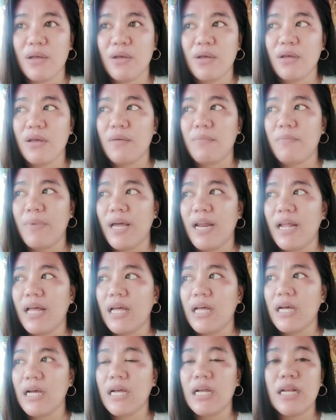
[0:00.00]

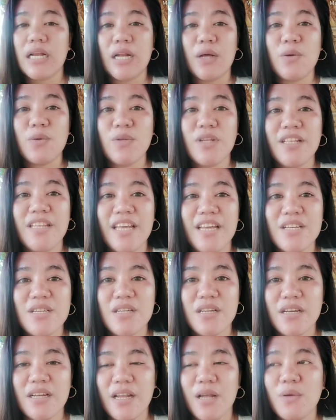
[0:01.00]
parang cloudy day,
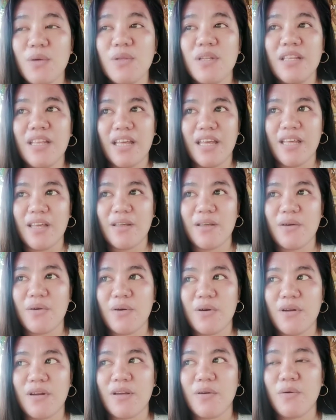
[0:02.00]
cloudy day or
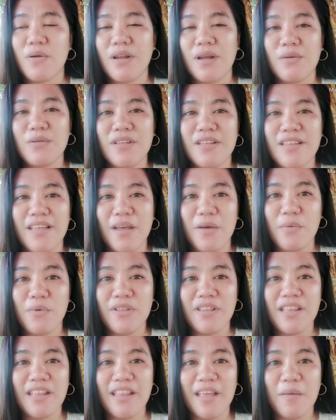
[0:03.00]
cloudy day,
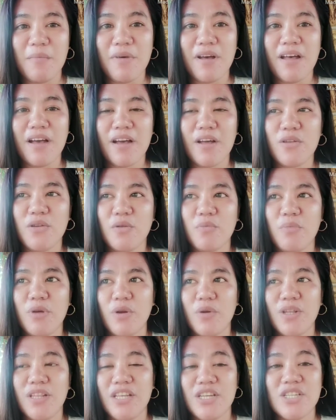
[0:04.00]
windy day mga ganun, pero
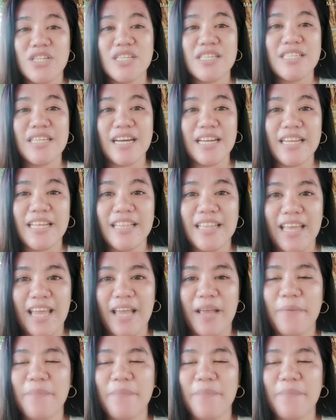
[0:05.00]
hindi siya sunny day.